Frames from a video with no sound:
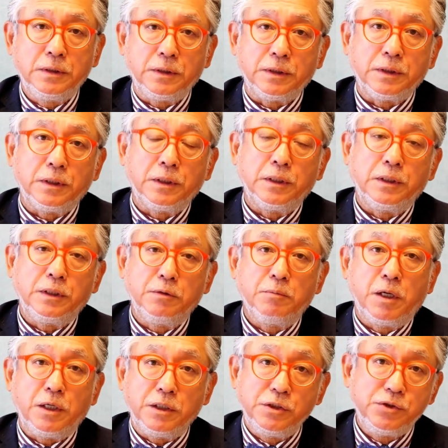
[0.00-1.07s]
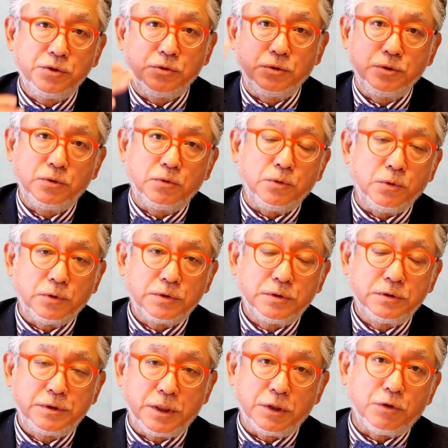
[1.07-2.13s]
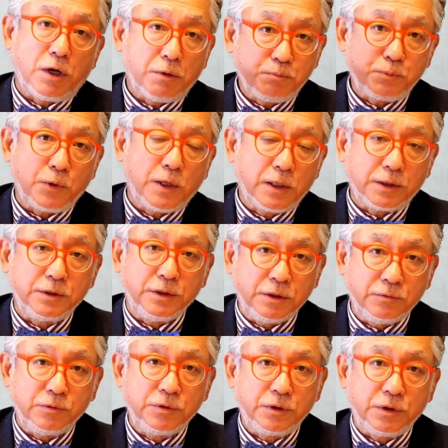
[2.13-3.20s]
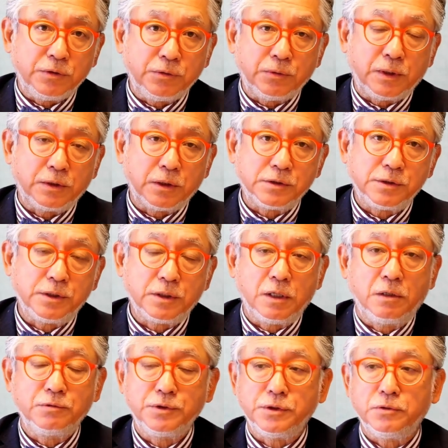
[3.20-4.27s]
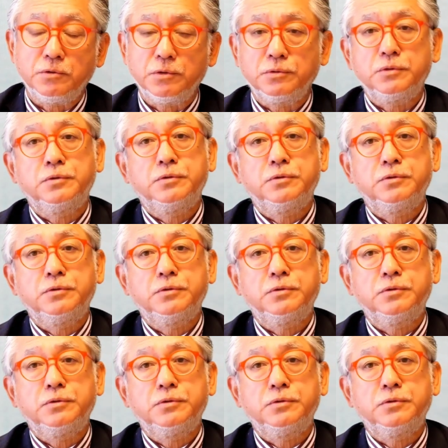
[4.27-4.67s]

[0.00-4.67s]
えー、今以上のこう性能アップを図っていくっていう形で革新炉を